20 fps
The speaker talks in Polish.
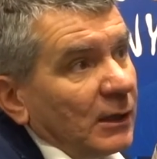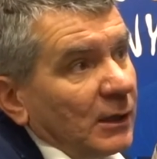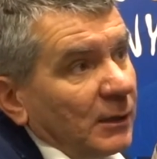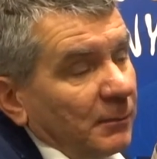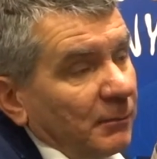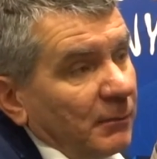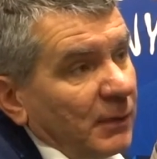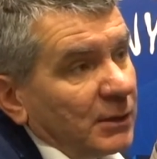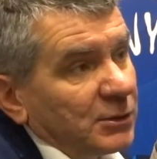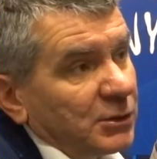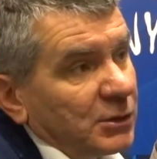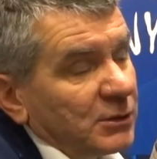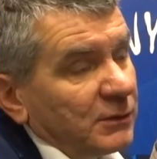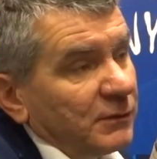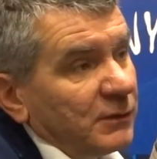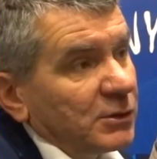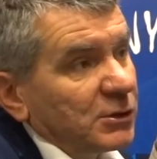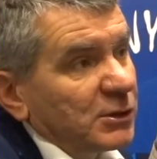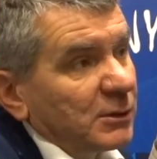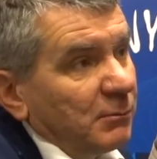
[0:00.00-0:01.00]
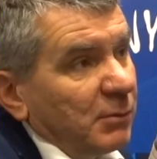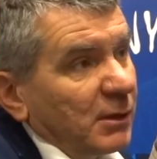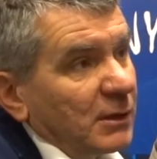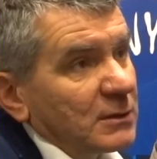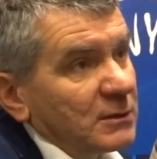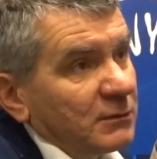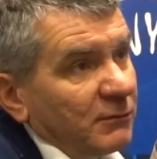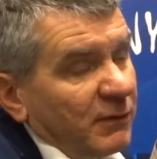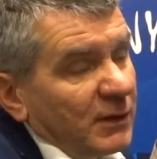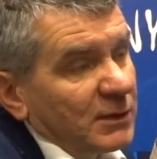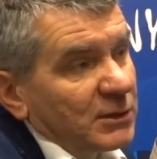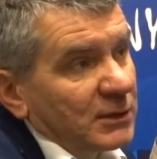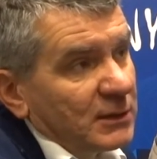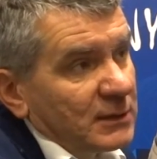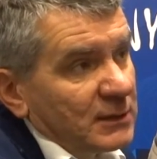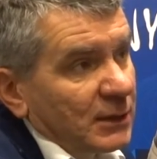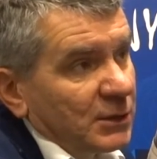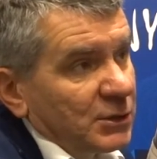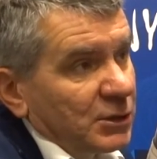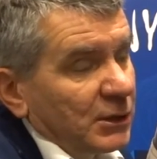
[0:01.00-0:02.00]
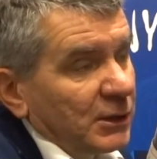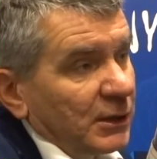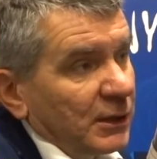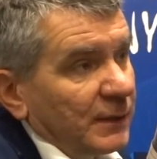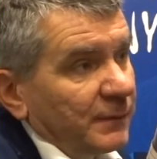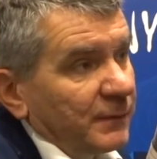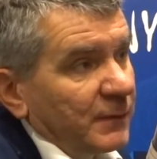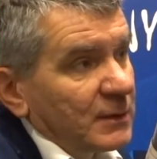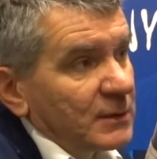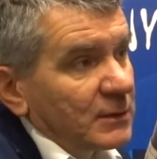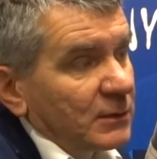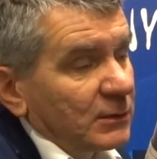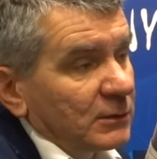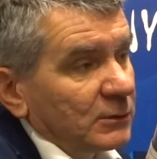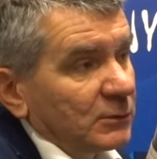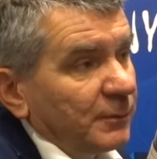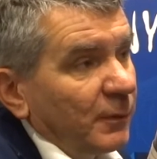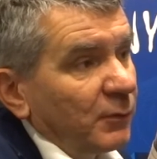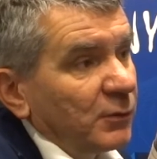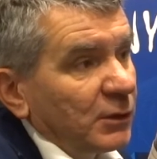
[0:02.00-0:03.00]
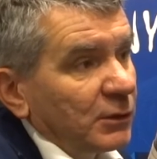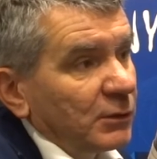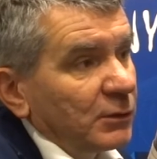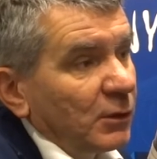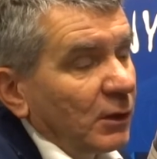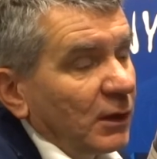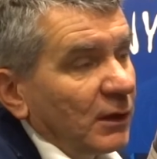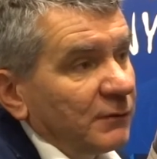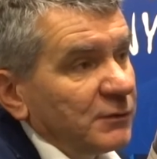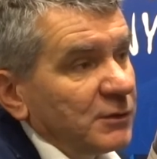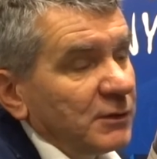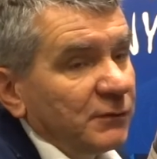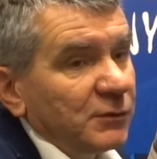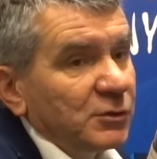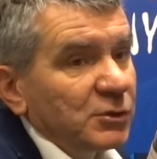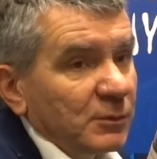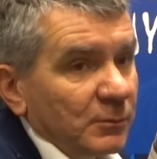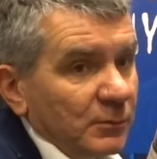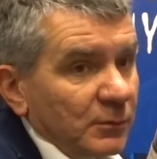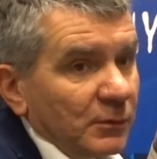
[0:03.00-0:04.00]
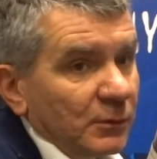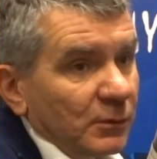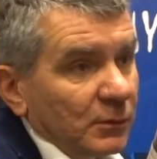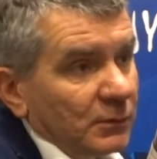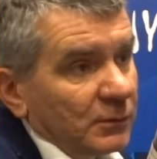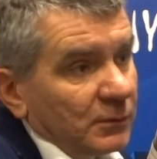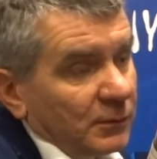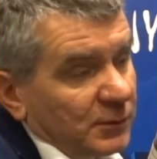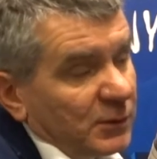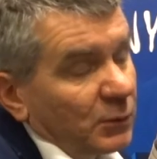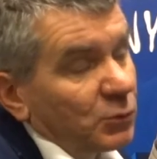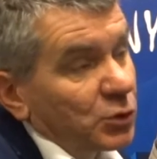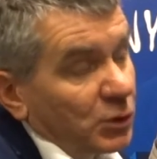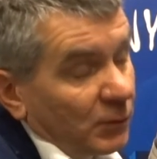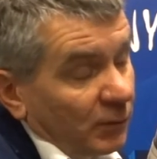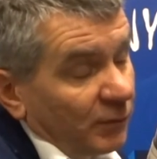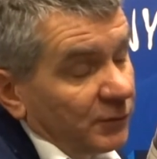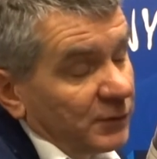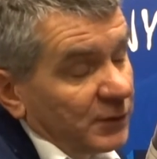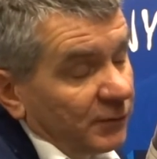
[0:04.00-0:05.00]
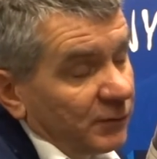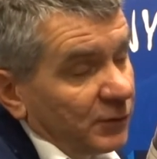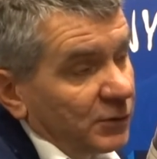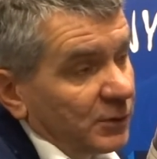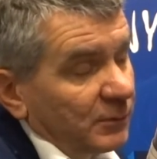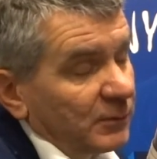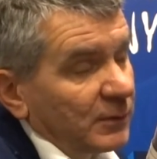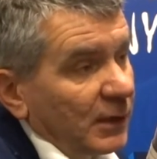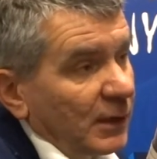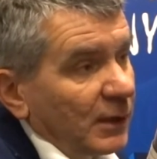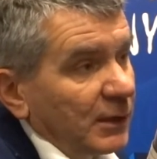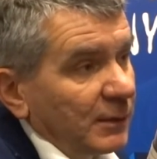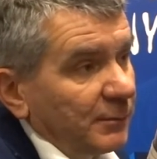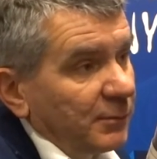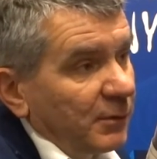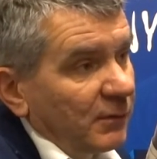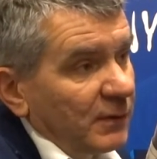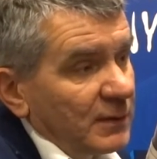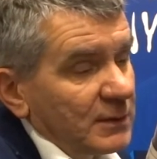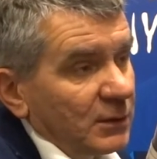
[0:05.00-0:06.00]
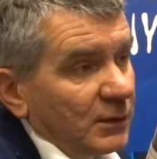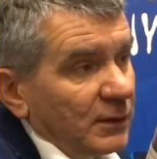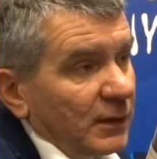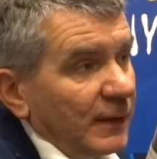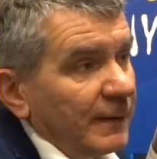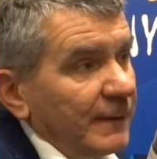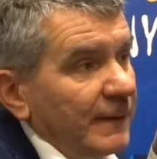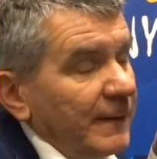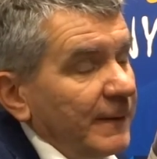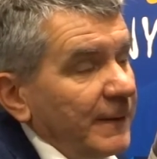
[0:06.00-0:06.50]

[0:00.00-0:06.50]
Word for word: ma rzeczywiście bardzo ważne znaczenie. Jest to zupełnie droga w dziewiczym, częściowo w dziewiczym terenie prowadzona.